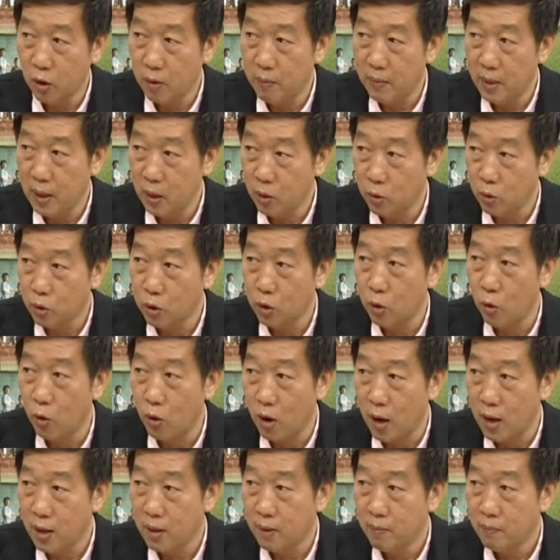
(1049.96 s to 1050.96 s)
โดยไม่รู้
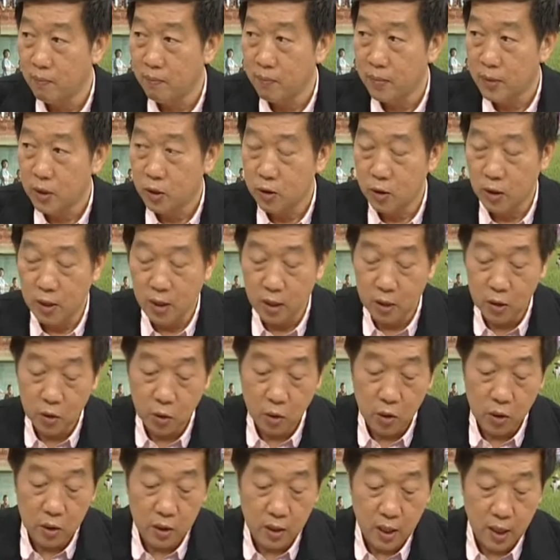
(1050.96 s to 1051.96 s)
ตัวจนอา
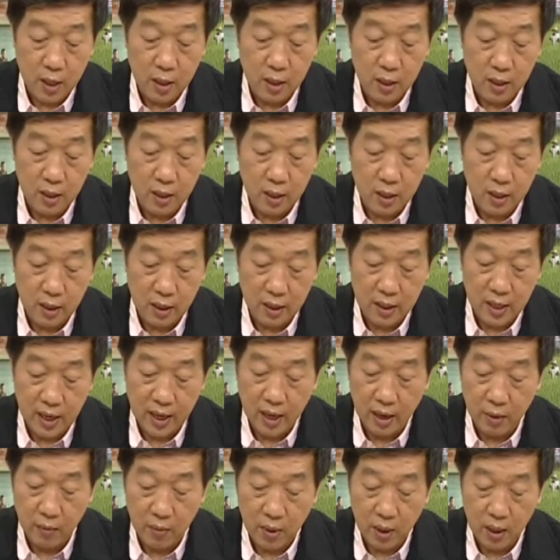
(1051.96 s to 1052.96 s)
ยุเยอะขึ้นถึง
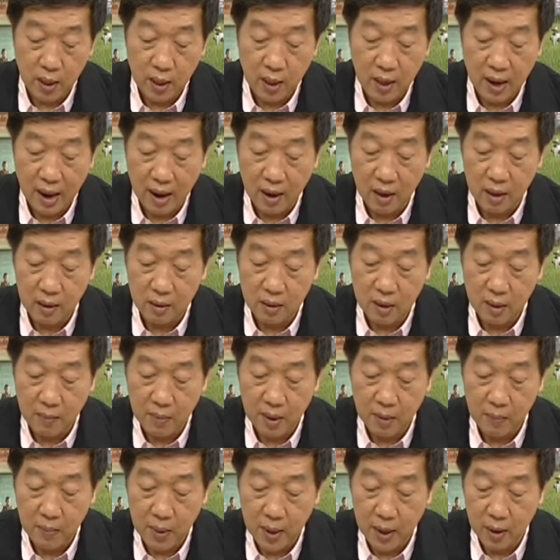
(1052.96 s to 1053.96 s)
จะเห็นว่าไอ้หลัง
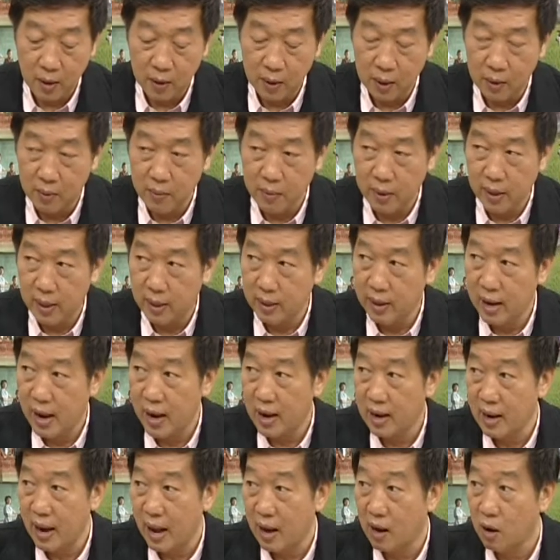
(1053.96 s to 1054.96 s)
ทำไมเบี้ยวหรือไม่
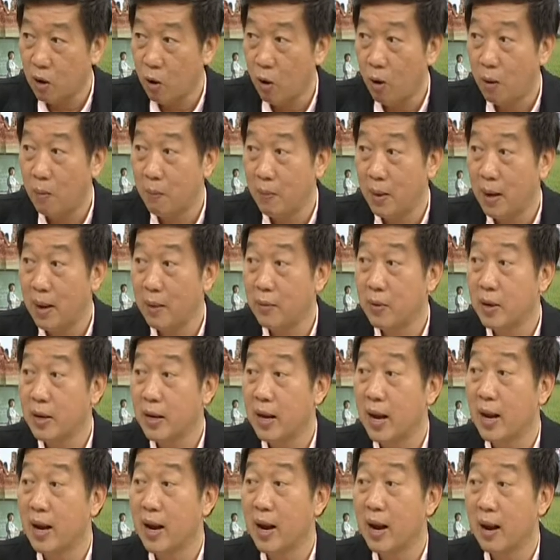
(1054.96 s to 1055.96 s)
นั่งหลังค่อมอะไรพ
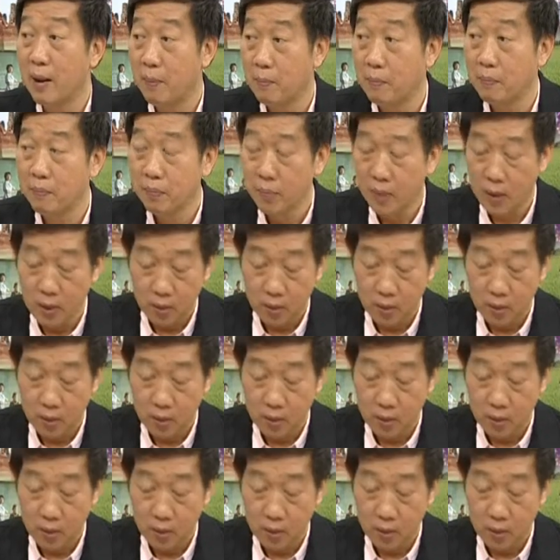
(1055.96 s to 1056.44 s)
วกนี้นะครับ